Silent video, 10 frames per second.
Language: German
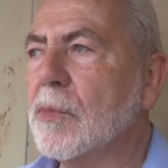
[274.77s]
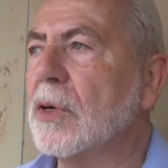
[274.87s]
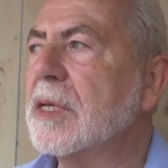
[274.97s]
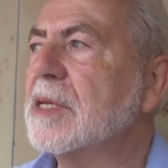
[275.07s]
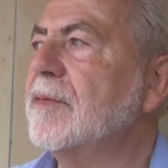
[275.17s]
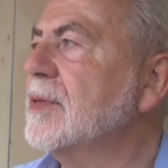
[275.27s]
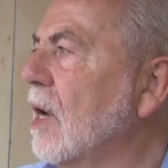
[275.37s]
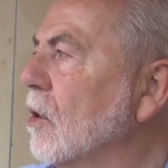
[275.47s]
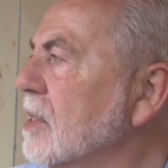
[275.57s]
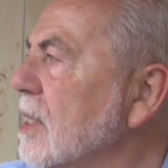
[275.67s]
Positiv ist
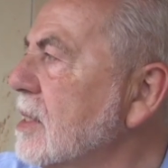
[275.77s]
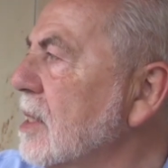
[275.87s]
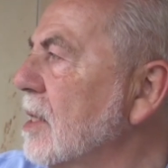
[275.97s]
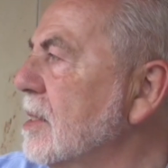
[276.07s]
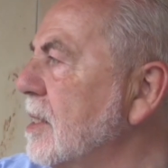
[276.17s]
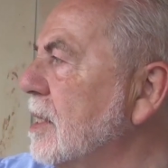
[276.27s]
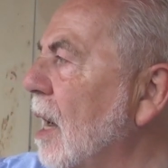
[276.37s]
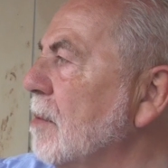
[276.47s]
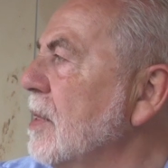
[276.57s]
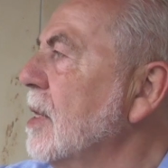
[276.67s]
auch, dass die
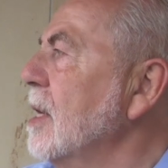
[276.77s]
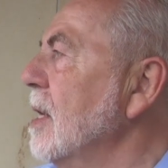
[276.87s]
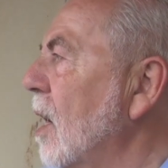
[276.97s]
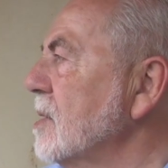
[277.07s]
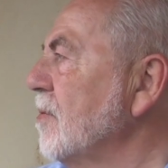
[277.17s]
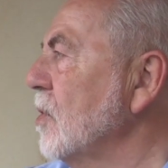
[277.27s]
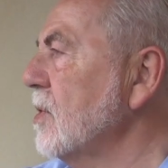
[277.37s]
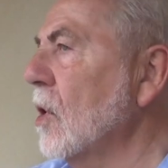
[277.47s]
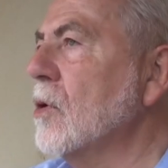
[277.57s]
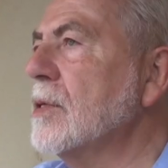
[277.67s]
Damen aus dem
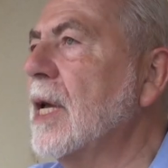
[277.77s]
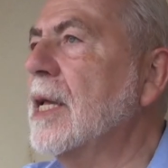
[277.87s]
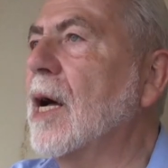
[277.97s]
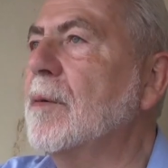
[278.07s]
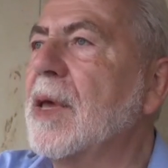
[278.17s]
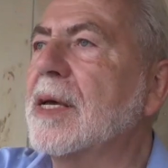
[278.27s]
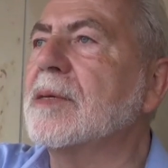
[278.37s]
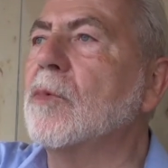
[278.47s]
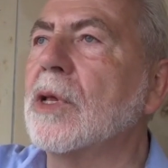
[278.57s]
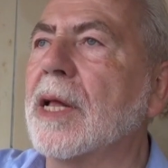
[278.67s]
Friseurcontainer im
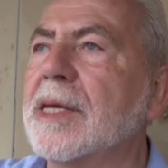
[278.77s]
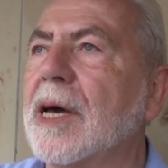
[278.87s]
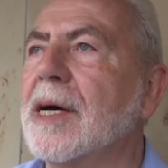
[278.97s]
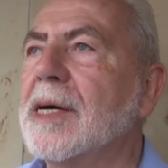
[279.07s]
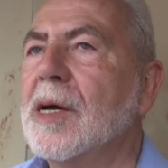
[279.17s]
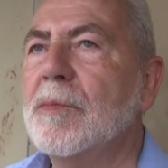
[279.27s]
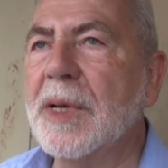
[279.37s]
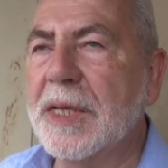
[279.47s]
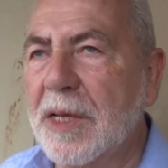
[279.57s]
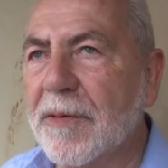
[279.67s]
nächsten Monat hier
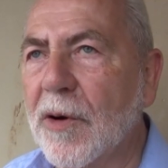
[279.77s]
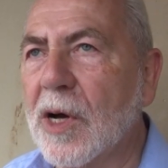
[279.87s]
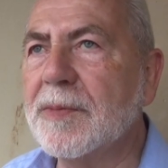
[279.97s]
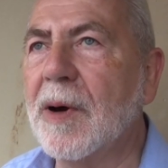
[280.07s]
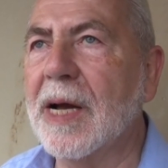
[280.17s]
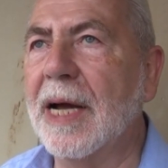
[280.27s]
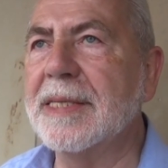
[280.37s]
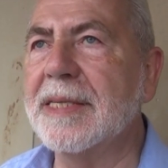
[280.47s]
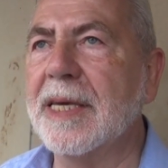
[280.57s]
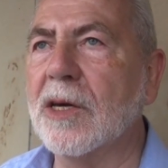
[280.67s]
mit in die Volksbank
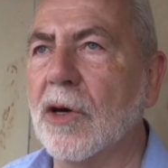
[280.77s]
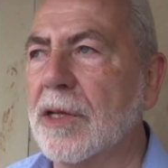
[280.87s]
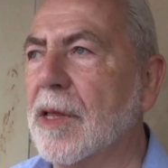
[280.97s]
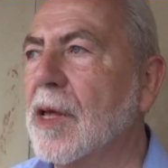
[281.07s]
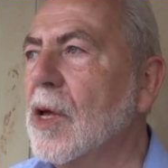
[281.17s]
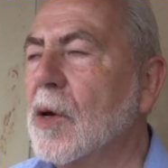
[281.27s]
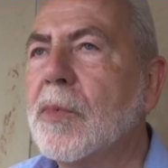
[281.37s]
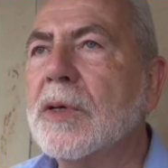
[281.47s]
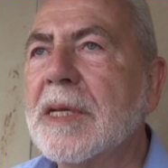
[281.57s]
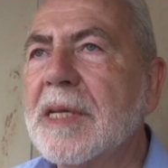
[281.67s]
einziehen können.
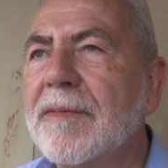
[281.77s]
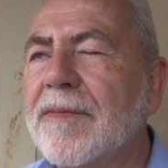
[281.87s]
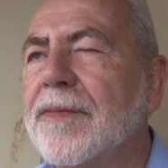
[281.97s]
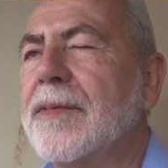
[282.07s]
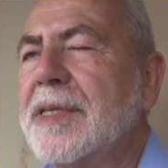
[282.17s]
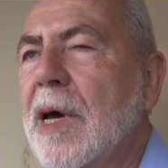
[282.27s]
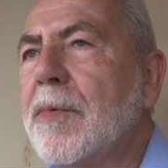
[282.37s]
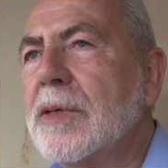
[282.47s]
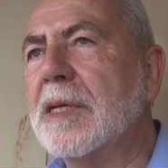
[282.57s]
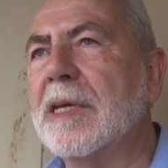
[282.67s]
Positiv, sehr
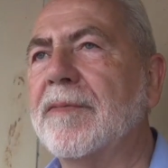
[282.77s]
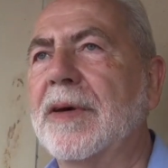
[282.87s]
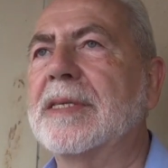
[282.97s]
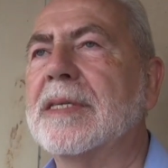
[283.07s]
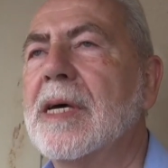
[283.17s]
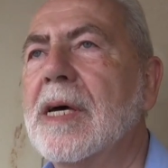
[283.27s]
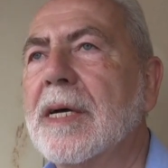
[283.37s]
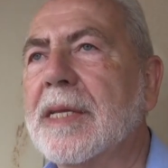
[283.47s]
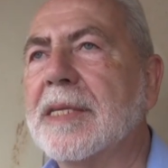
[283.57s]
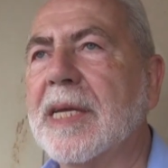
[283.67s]
positiv ist,
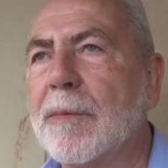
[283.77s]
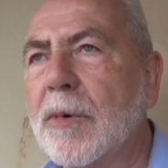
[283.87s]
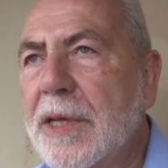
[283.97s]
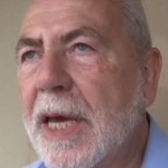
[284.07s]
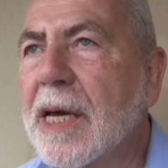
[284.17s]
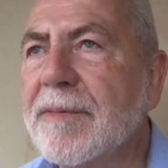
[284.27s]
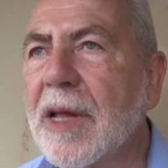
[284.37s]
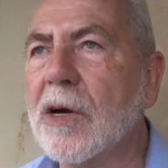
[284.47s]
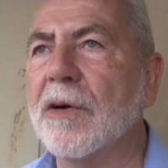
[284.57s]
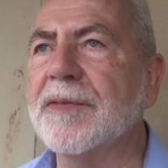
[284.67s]
dass die Apotheke
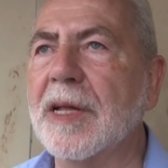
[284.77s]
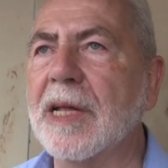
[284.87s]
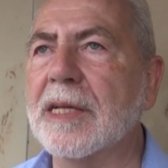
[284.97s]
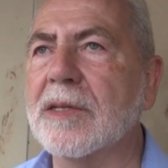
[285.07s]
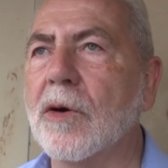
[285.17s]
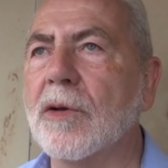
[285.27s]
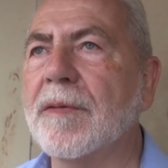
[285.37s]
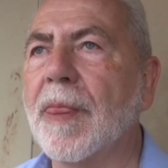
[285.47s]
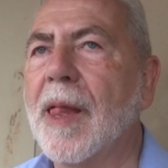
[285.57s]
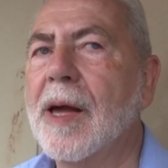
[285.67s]
wieder geöffnet hat
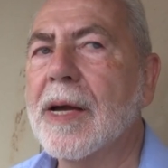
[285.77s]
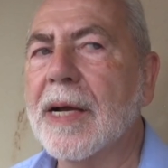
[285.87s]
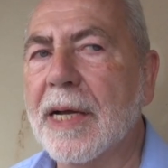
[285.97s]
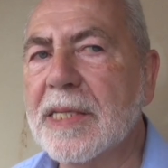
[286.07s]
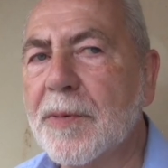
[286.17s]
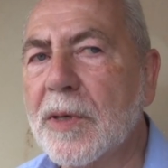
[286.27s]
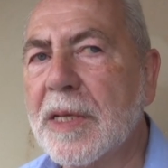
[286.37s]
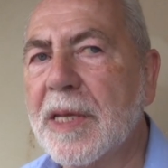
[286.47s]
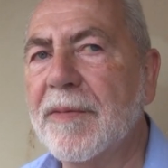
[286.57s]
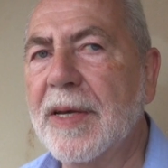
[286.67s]
und ganz
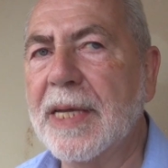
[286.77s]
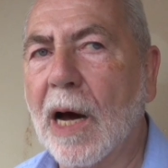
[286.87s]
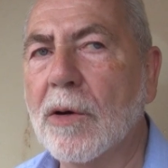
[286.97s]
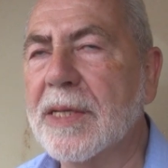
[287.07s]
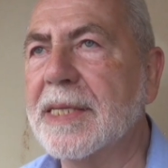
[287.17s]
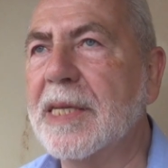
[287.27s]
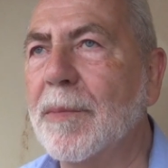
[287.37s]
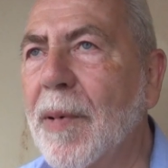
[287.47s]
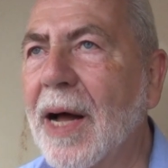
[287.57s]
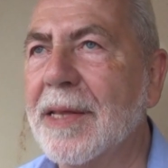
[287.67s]
positiv ist auch, dass
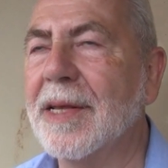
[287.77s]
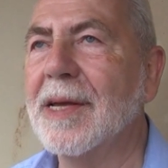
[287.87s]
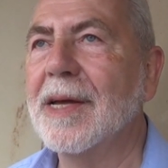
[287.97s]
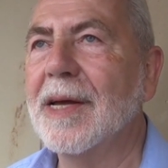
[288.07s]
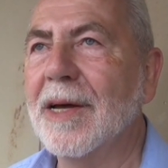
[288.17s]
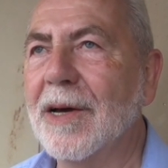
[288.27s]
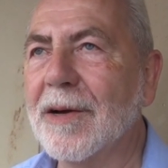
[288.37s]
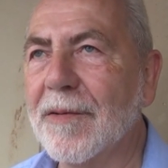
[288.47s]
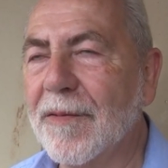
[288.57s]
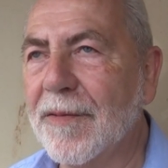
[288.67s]
die Bahn äh,
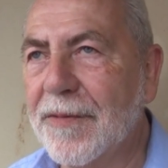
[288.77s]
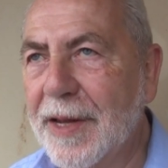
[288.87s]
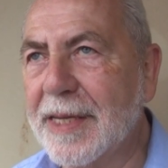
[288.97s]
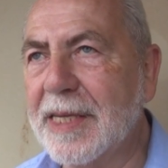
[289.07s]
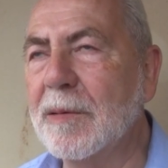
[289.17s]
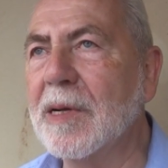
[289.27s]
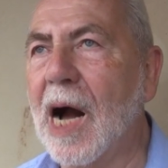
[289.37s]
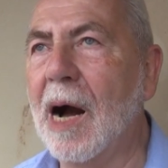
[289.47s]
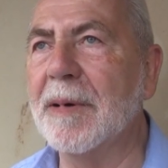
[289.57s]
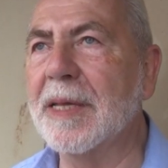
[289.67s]
flexibel
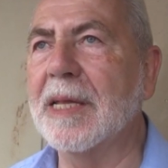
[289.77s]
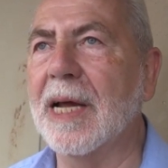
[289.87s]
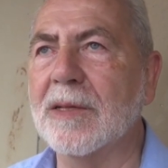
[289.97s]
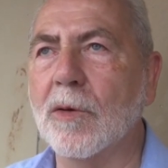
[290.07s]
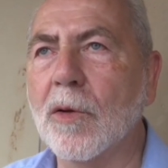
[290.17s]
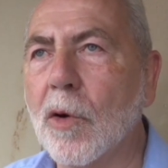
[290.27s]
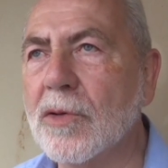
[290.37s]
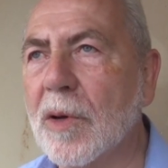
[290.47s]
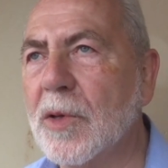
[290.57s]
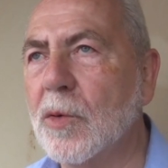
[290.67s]
gearbeitet hat und
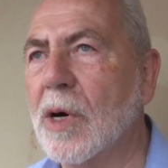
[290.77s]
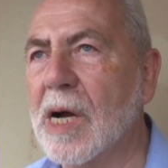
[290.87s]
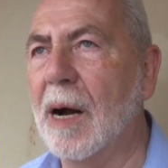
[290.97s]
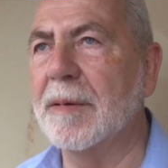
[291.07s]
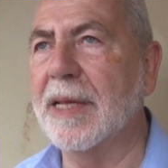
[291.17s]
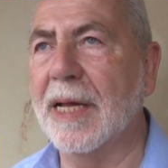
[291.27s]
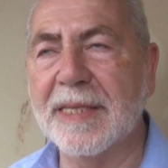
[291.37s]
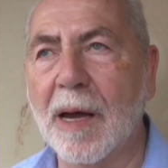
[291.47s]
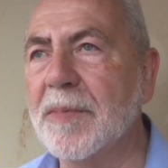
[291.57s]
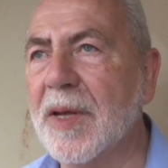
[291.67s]
rund um die Uhr gearbeitet
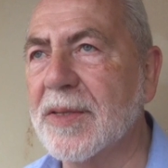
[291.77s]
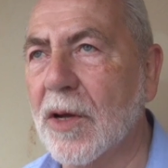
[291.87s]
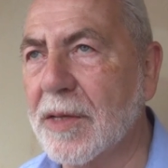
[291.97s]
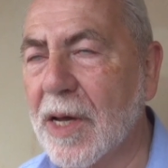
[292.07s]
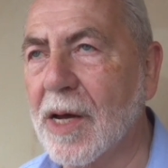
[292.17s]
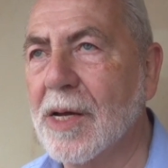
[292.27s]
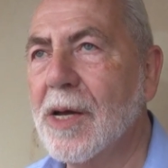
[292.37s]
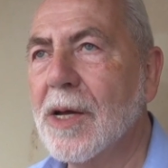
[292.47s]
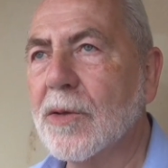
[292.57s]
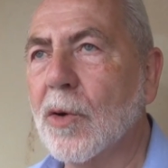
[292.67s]
hat, Samstag, Sonntag
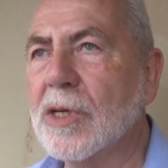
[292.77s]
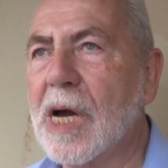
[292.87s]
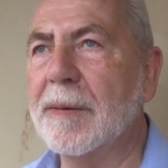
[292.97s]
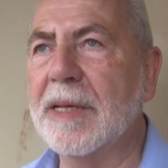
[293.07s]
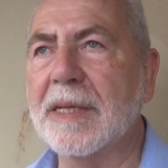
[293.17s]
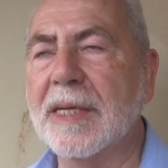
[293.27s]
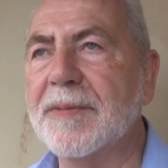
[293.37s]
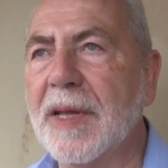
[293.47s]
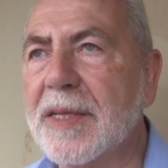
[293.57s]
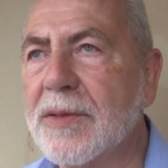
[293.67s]
durchgearbeitet hat,
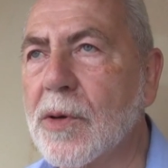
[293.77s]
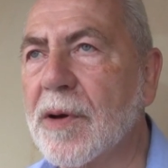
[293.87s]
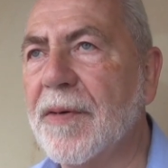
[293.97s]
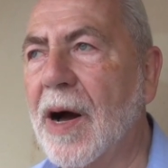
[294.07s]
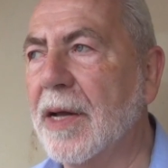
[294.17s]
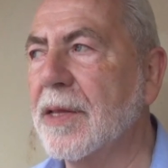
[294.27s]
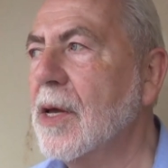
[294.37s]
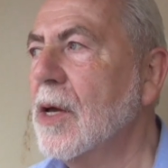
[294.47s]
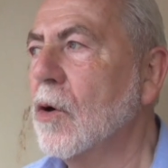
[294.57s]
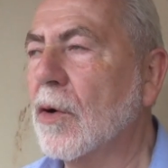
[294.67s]
dass wieder Züge fahren
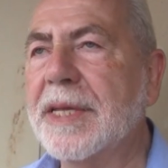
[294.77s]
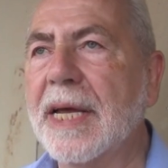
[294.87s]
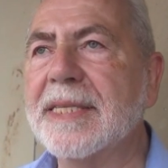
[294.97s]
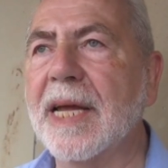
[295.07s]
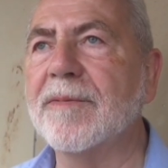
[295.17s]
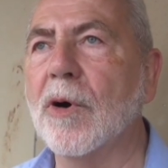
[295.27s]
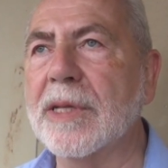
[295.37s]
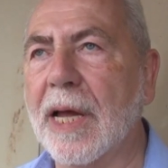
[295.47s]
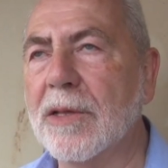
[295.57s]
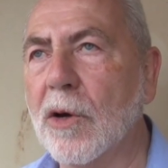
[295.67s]
und derzeit
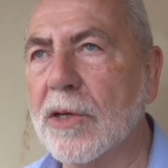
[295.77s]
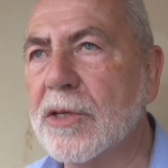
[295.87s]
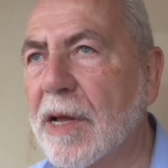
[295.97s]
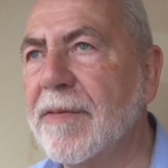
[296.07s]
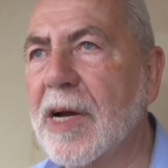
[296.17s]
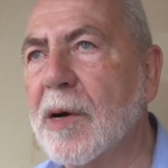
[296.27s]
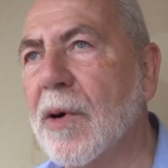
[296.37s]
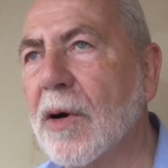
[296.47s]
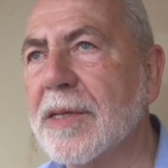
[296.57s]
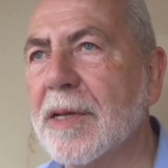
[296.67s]
wird ein neues Stellwerk
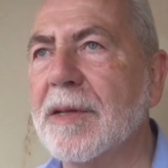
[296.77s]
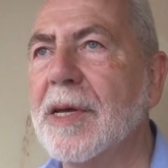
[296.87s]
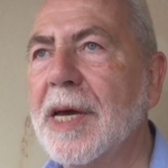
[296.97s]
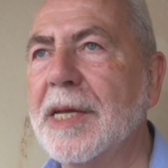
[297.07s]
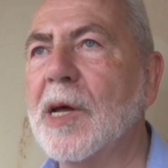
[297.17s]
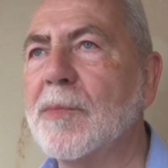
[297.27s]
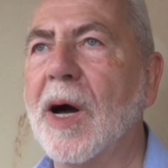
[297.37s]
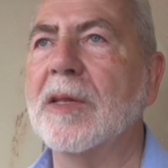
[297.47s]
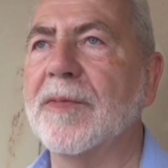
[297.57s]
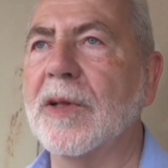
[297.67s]
gebaut in, hinterm
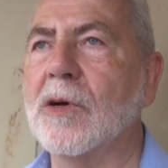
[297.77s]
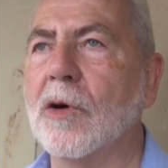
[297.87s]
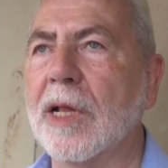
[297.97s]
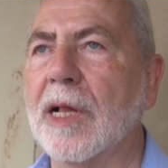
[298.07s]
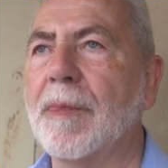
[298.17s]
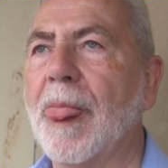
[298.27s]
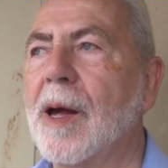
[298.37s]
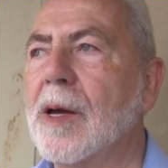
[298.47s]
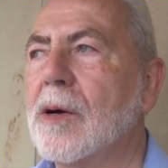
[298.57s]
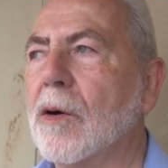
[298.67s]
Bahnhof in Kordel
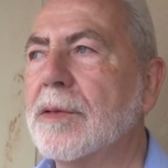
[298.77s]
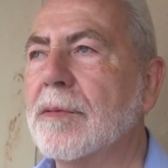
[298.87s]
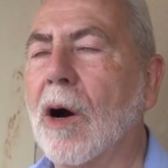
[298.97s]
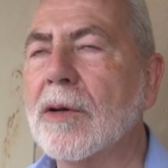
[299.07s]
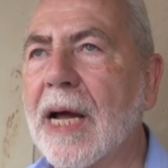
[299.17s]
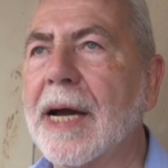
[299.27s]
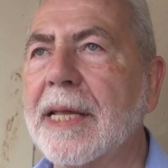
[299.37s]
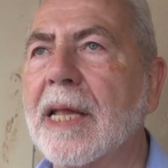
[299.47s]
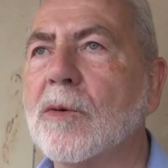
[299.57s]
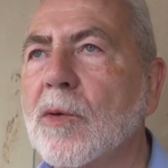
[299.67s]
und auch da
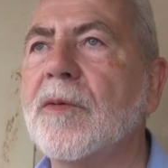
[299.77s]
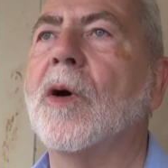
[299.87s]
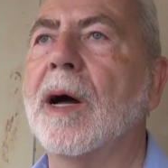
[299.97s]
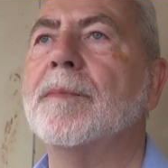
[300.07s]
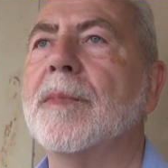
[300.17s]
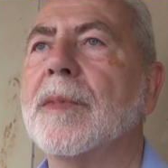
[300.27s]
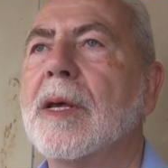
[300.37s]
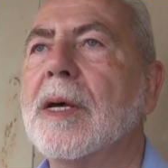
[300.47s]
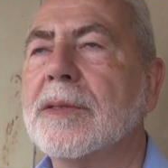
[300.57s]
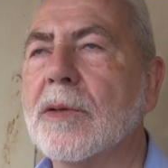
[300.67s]
geht es gut voran,
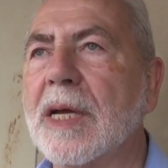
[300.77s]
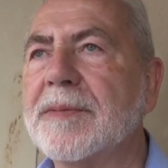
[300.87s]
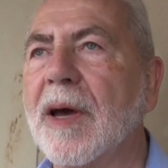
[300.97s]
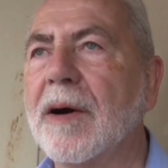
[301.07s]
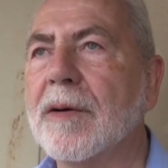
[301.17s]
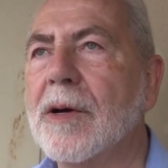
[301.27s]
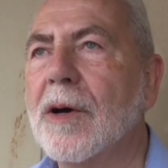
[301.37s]
sodass wir